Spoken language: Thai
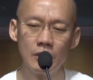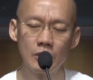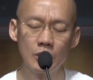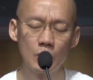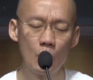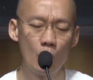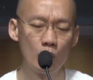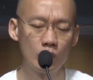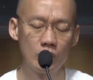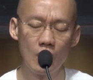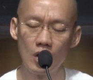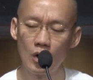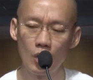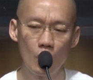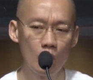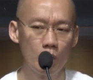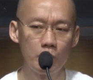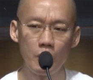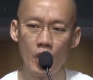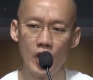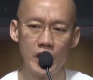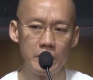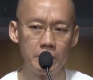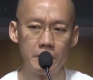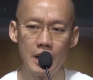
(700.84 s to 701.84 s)
คือตกนรก
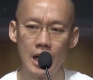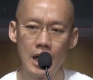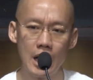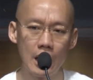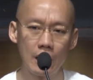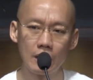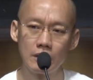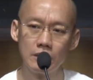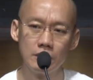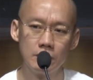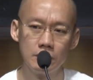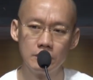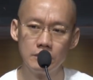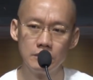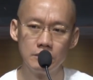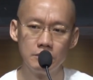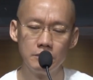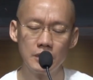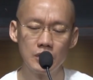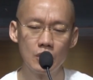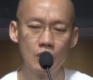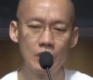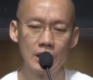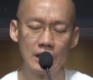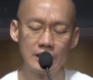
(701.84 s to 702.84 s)
บ่อยมาก
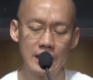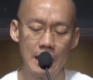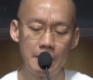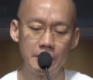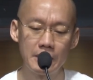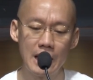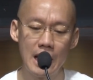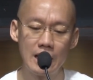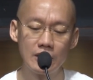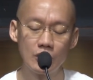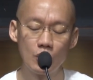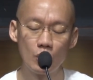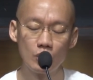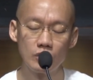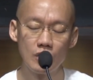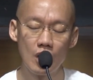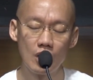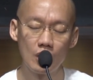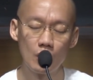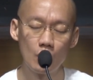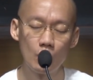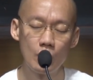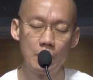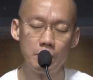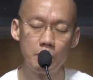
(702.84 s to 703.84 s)
ไม่ต้องนับการตกน
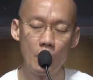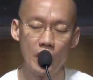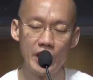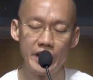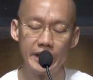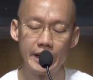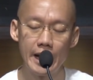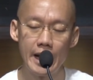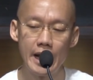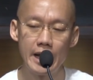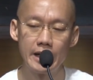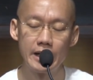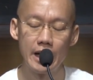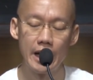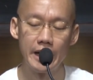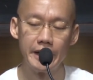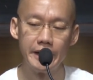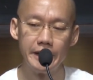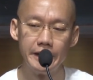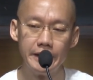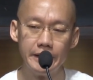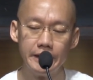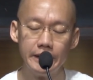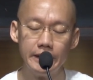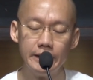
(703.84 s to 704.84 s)
รกก็บ่อยแค่ไหน
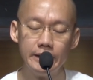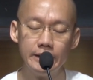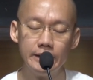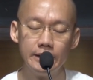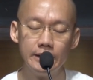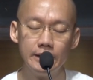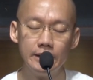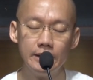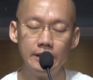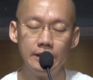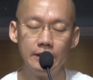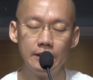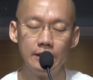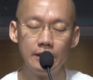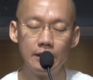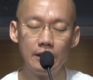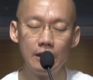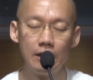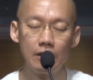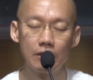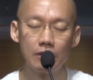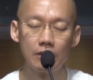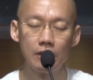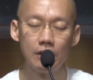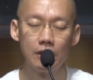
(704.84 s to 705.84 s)
นะ
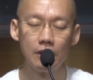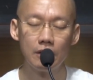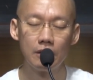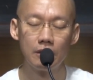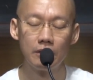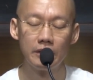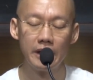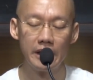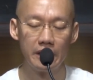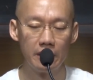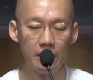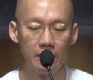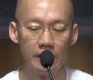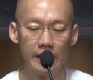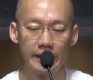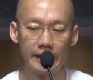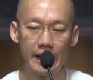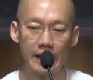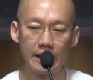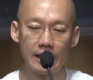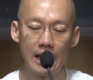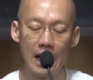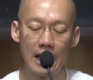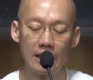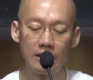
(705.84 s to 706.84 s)
แล้วก็เหน็ดเหนื่อย
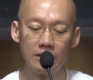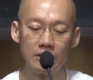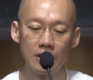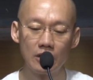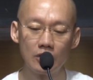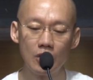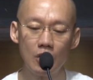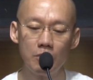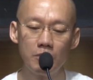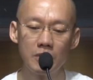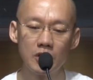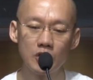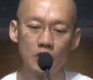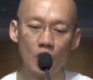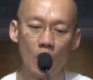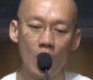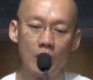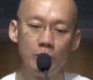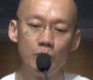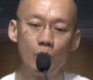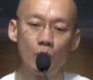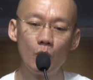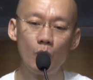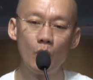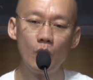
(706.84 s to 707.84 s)
แก่การจะต้องมาสอ
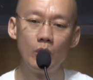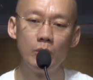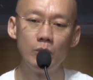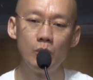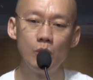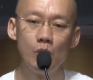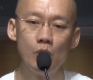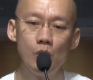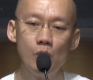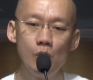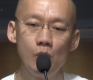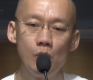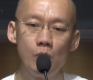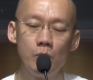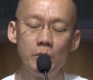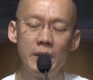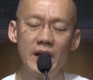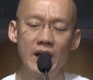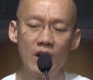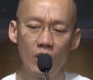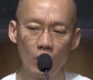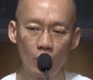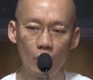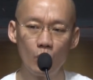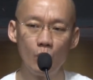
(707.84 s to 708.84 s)
นบุคคลผู้
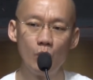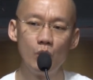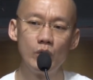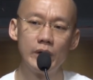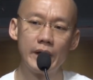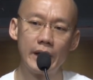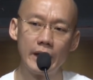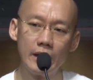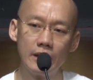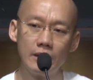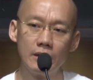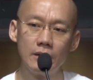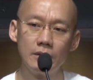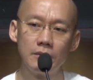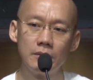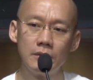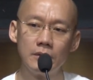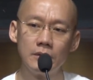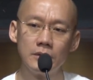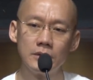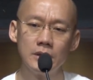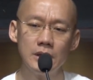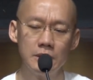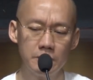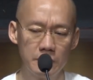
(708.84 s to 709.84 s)
ไม่รู้เนี่ย
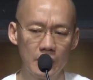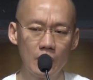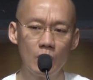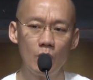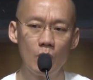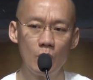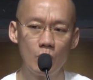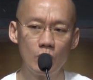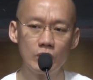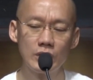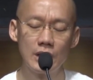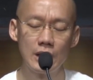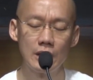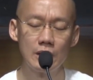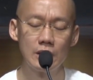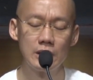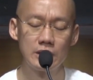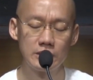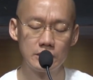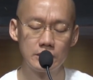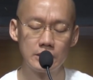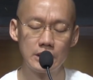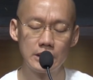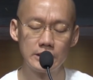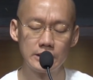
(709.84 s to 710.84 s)
ซึ่งพระองค์ถ้า
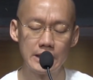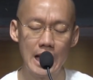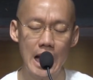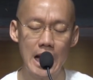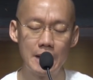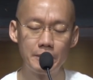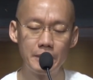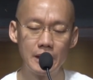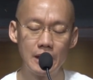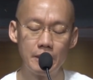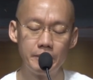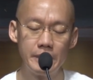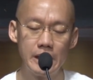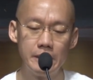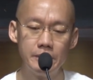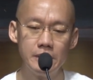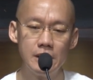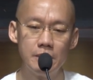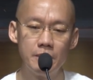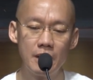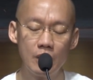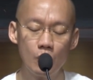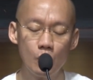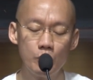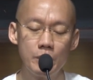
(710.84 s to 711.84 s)
เกิดจะสร้างบารมี
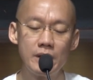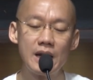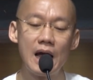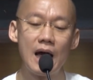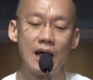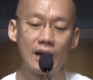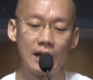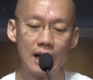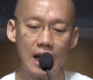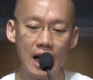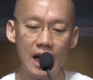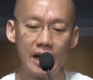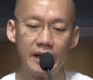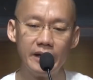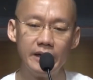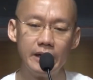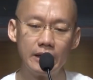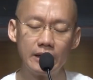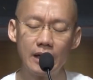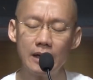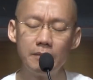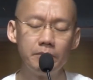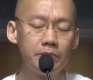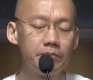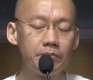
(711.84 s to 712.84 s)
เพื่อบรรลุเป็นอรหัน
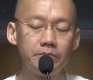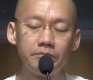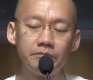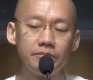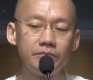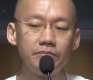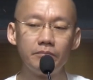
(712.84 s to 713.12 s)
เนี่ยท่าน